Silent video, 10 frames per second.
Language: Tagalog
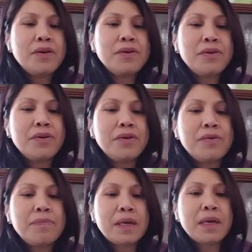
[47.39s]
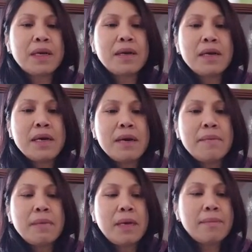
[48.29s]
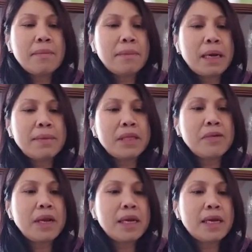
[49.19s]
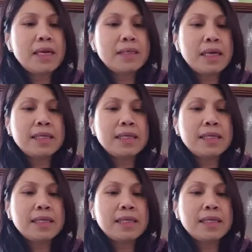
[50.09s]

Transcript: Oo, para marami tayong lakas.